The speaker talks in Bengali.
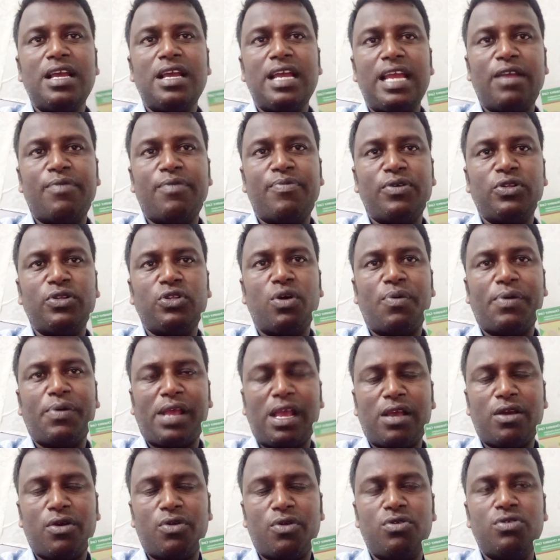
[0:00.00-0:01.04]
এই পর্যন্ত অপেক্ষা
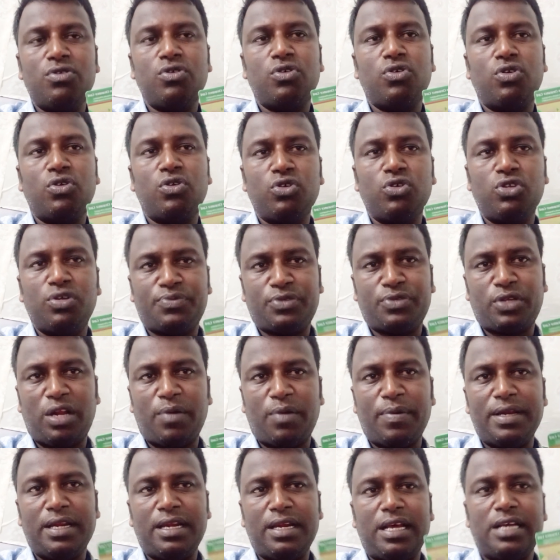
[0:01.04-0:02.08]
করুন কোনো গুজব
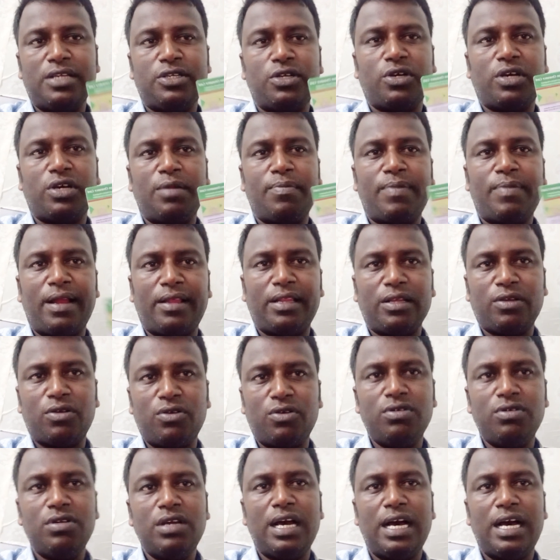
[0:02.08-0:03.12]
ছড়াবেন না সকালে ভালো থাকুন
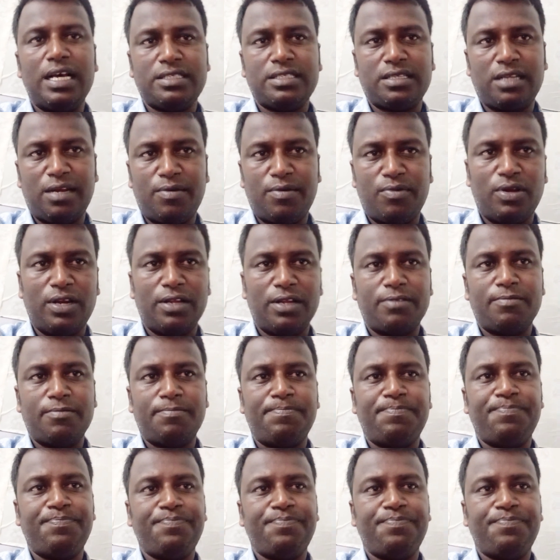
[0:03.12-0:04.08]
আসসালামু আলাইকুম